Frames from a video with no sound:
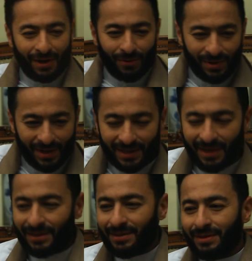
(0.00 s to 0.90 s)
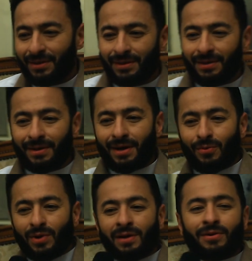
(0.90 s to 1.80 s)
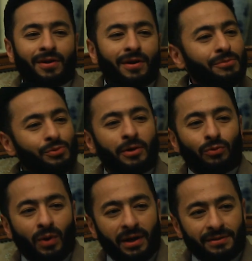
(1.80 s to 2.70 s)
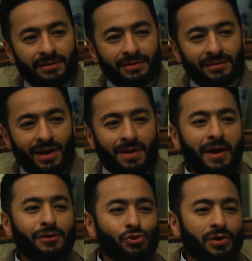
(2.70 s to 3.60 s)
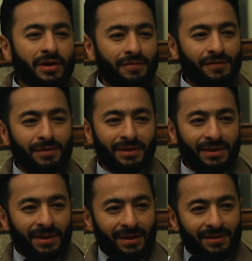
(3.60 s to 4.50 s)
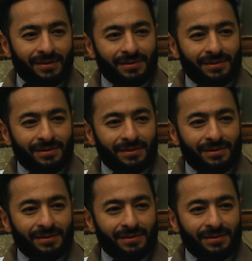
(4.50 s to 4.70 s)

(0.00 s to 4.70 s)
هقول لك يعني اولا القرار مش باخده لوحدي انا معايا شركاء في المداح